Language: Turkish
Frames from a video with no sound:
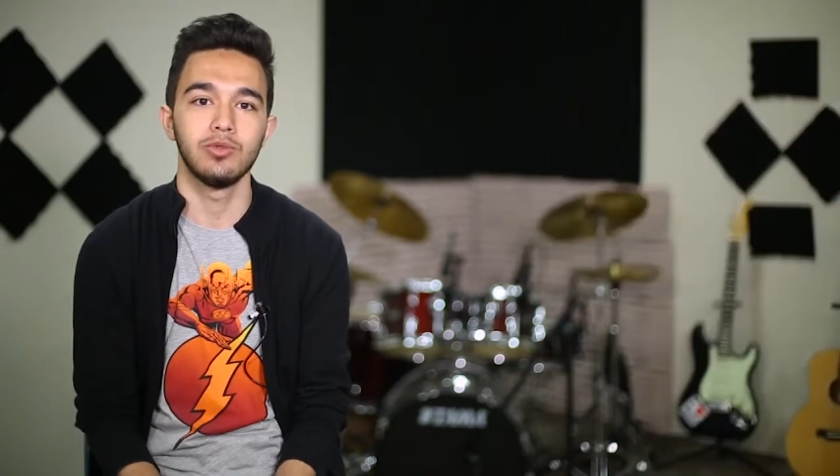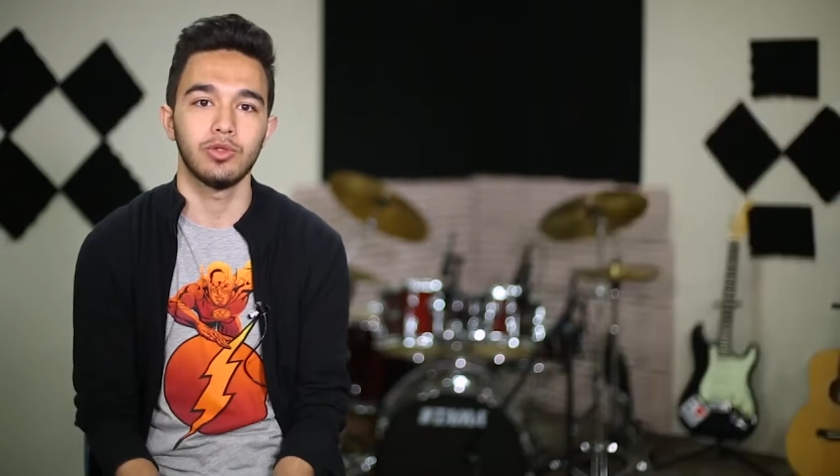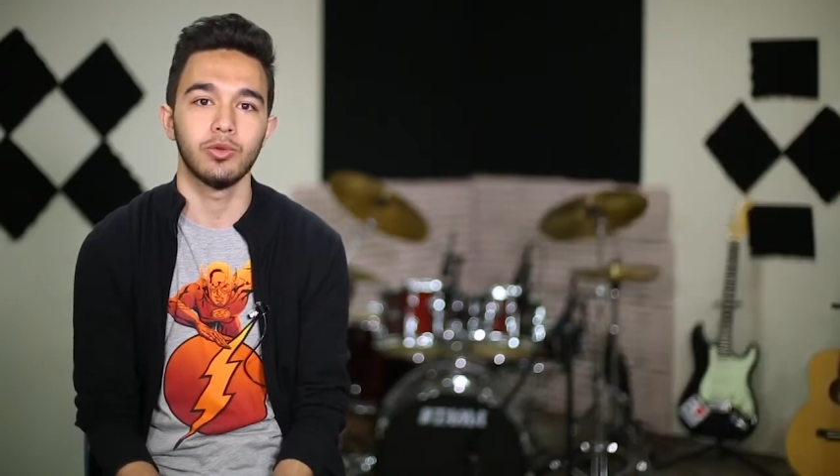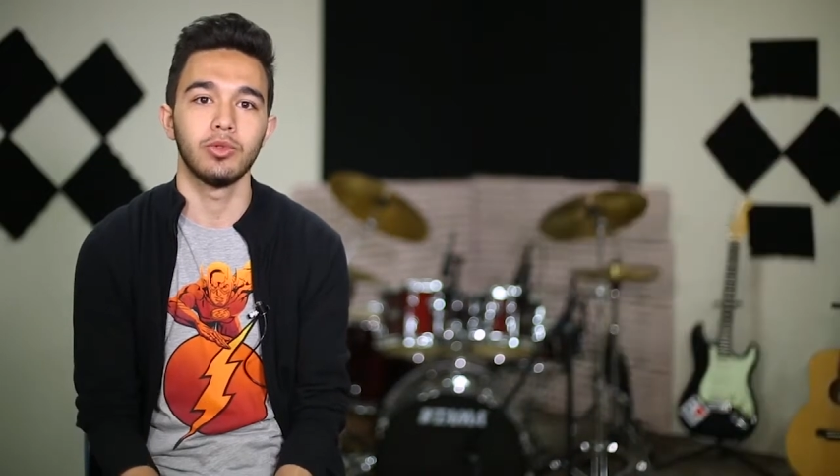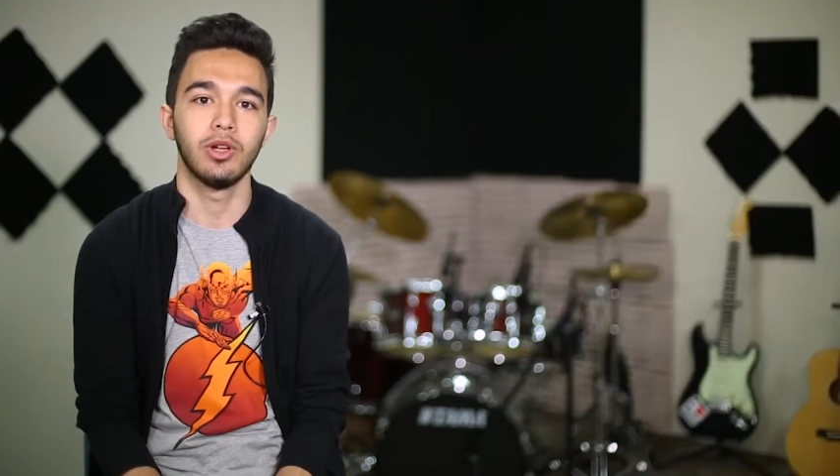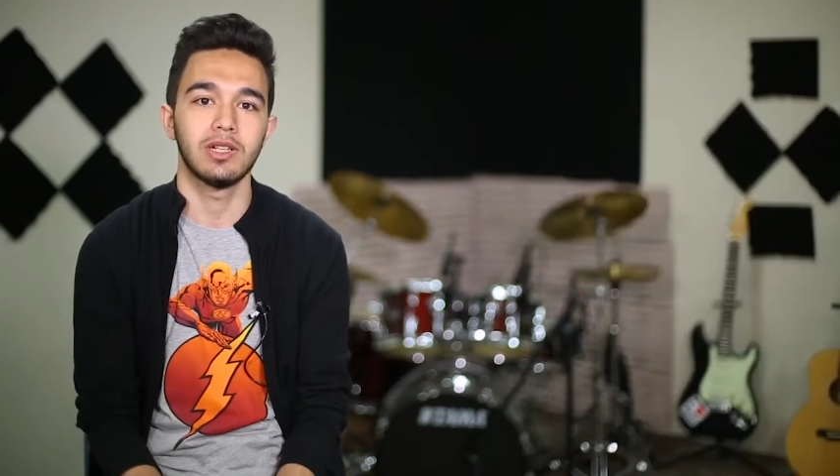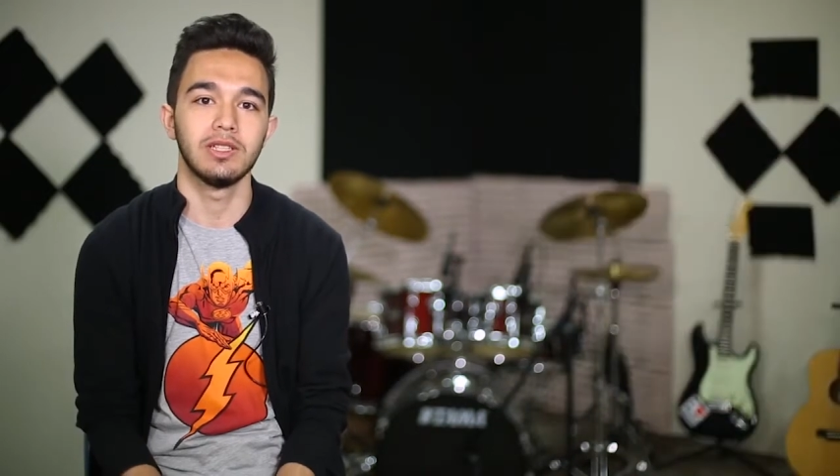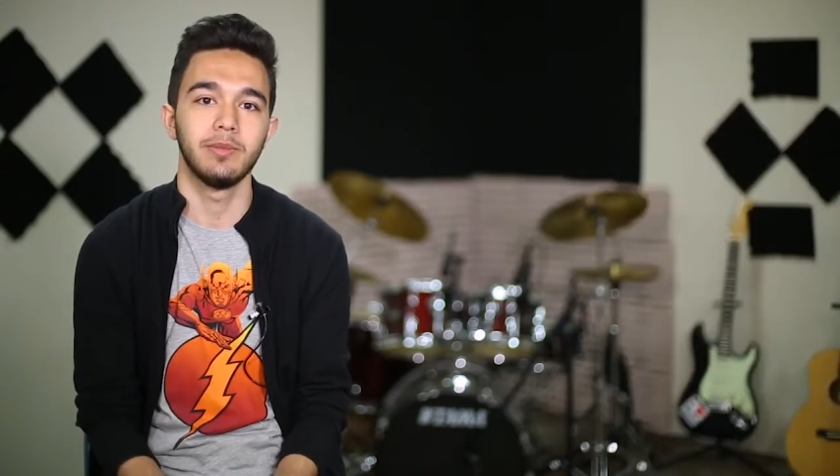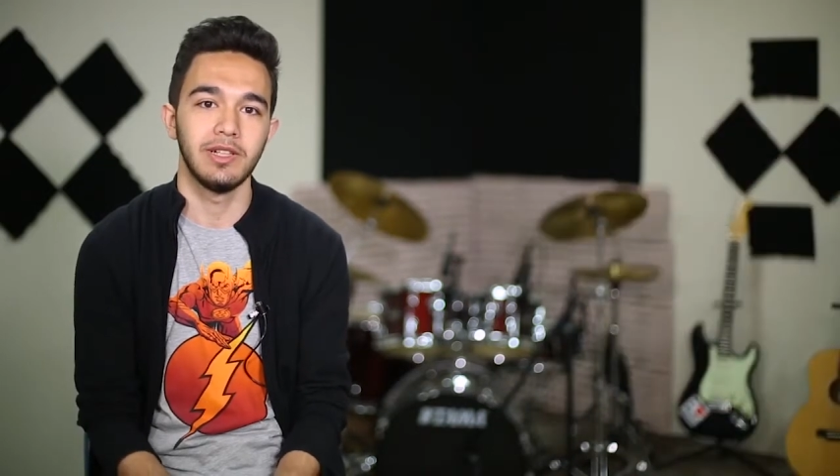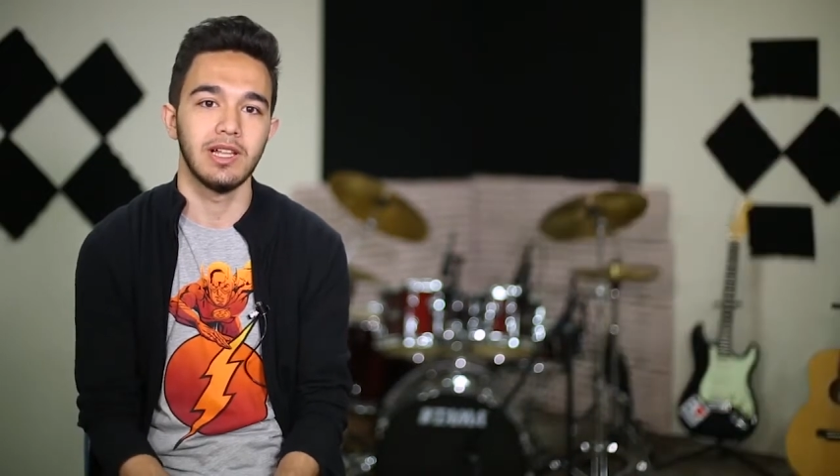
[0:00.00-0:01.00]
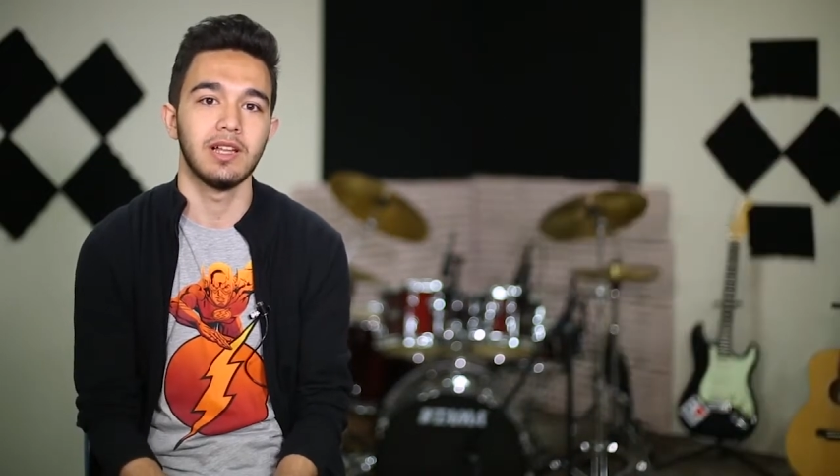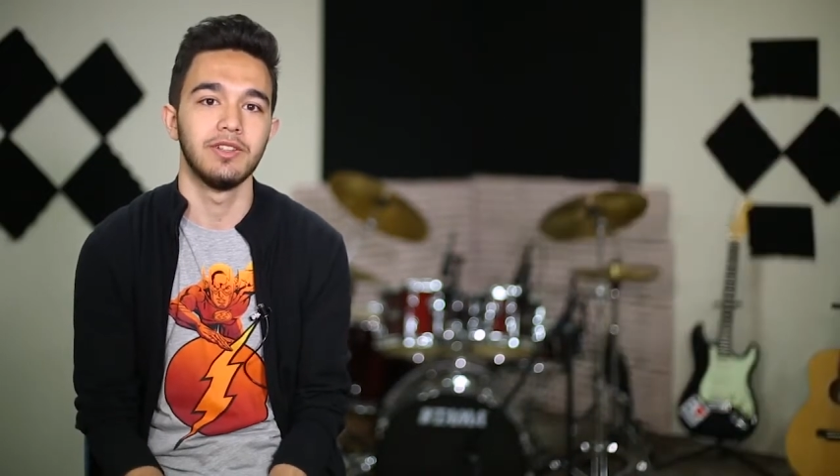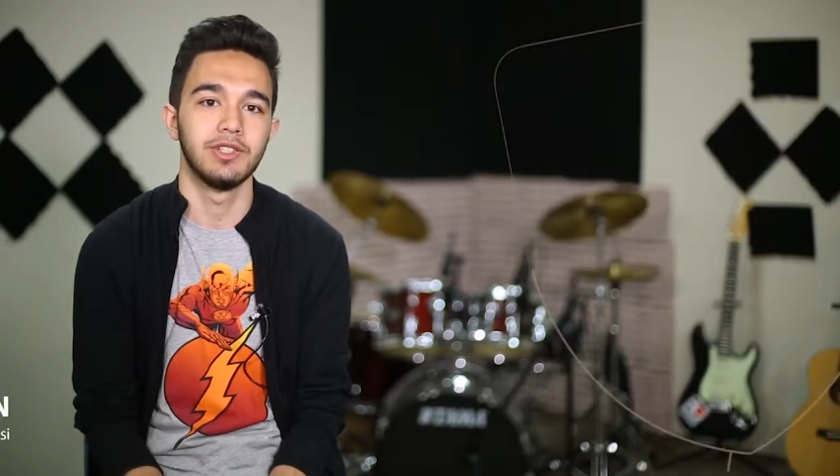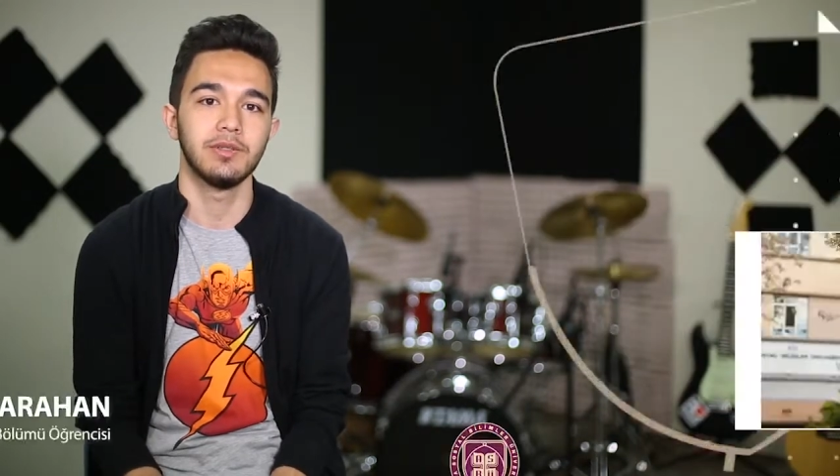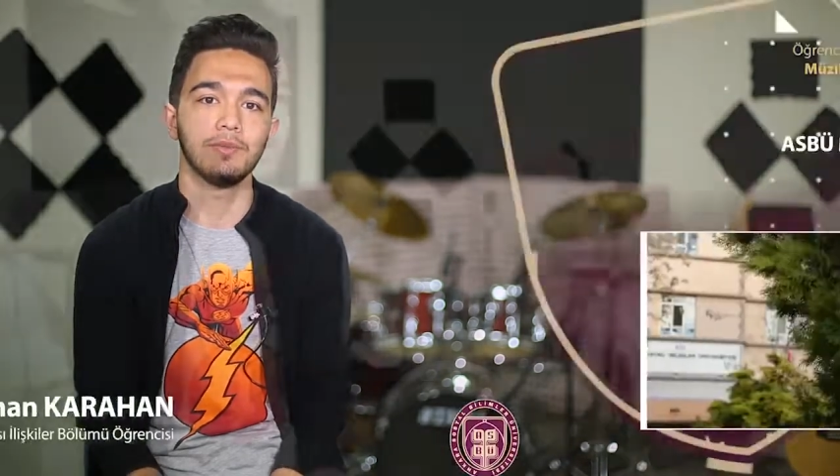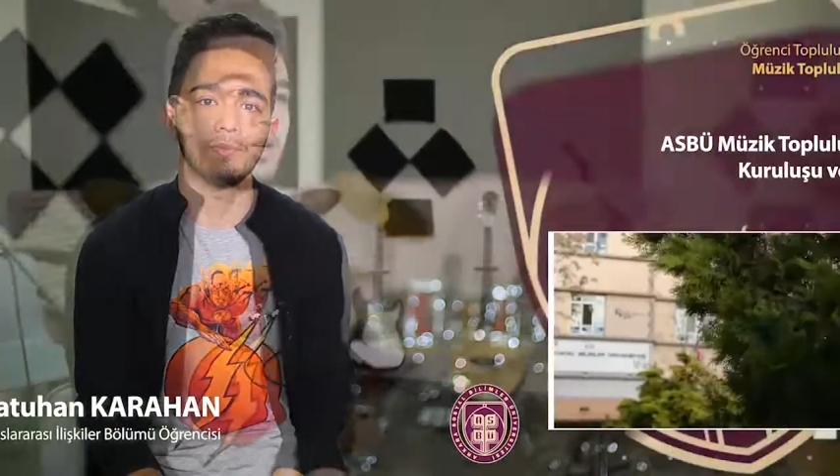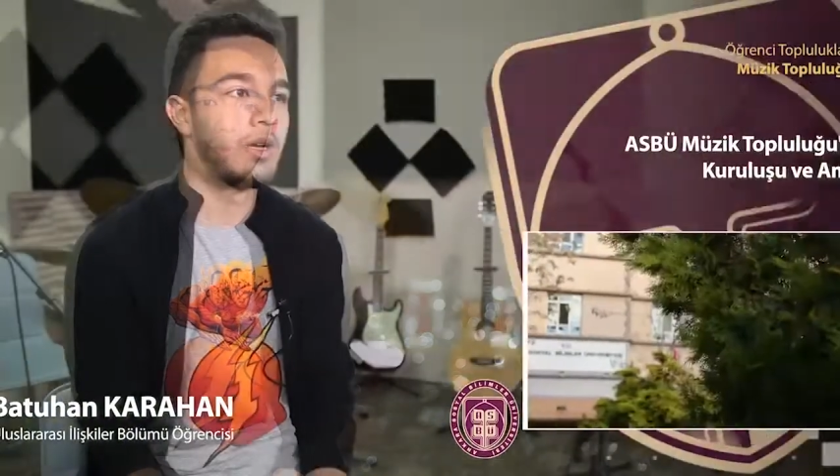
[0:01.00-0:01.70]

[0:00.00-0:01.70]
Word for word: Müzik Topluluğu hakkında bilgiler vereceğim.